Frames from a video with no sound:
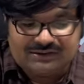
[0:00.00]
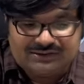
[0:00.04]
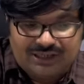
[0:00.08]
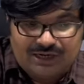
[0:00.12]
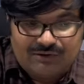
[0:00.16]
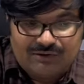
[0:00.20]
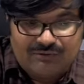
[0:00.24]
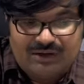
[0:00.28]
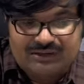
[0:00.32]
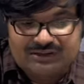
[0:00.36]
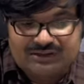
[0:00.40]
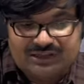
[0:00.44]

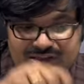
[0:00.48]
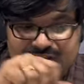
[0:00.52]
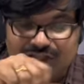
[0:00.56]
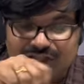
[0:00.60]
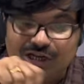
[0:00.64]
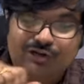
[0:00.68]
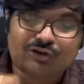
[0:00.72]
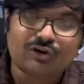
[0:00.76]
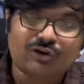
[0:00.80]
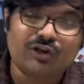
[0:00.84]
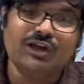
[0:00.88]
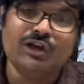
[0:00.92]
తర్వాత
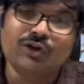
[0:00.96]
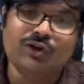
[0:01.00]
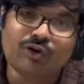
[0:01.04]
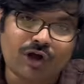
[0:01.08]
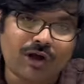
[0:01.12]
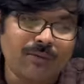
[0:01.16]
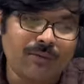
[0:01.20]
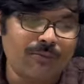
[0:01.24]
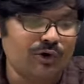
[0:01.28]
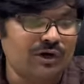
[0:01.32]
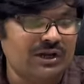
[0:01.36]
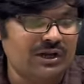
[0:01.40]
దీంట్లో
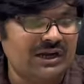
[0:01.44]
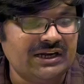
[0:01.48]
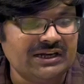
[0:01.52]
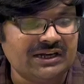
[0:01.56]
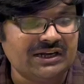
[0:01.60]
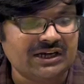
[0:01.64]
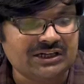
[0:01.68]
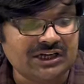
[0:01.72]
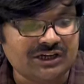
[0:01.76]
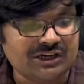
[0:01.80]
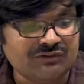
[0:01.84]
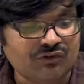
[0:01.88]
ఇంకొక మోడల్
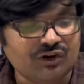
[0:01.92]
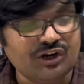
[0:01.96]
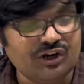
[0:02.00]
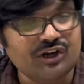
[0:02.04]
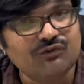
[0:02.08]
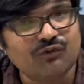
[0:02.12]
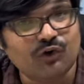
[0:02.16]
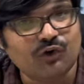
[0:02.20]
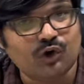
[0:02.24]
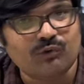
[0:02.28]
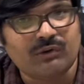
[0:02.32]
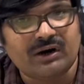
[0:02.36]
ఏంటంటే
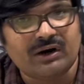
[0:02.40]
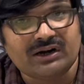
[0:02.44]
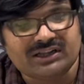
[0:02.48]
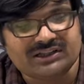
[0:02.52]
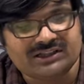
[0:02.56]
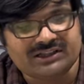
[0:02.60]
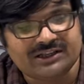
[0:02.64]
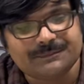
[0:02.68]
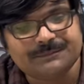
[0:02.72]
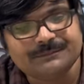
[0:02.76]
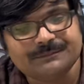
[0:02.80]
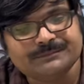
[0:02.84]
ట్వంటీ ఫోర్ వాట్
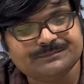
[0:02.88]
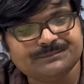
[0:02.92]
ఇది